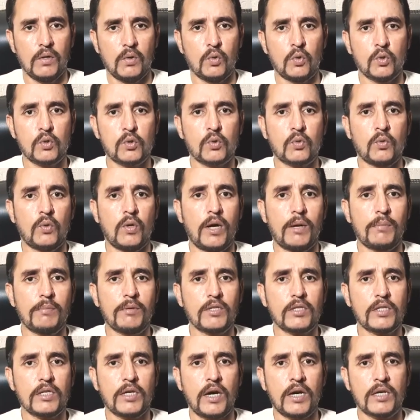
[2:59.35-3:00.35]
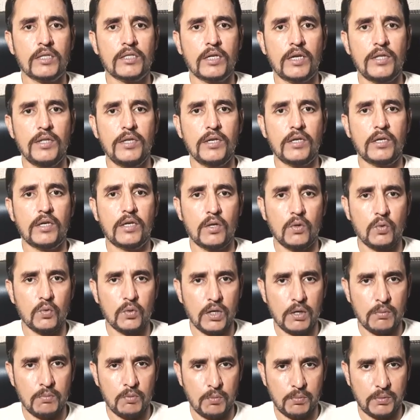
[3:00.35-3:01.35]
उस ग़ुलामी से आज़ादी क्यों
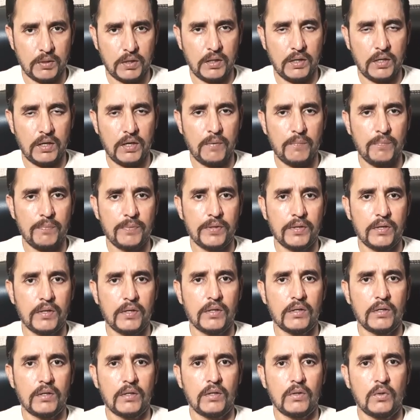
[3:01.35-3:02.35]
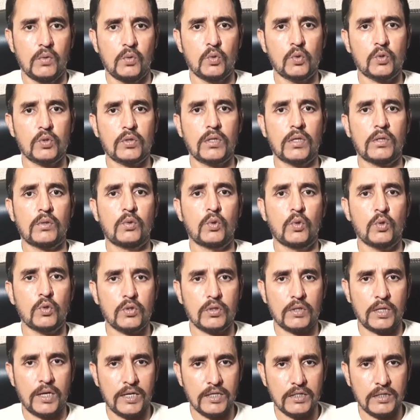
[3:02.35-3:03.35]
कर मुमकिन है उसका
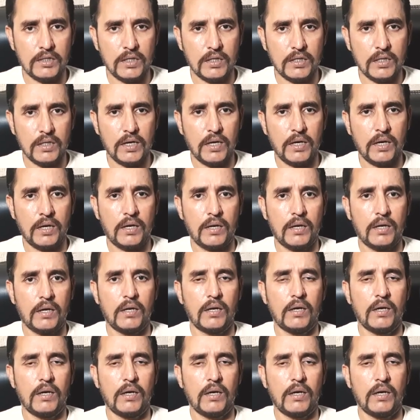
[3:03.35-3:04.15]
दुरुस्त रास्ता क्या है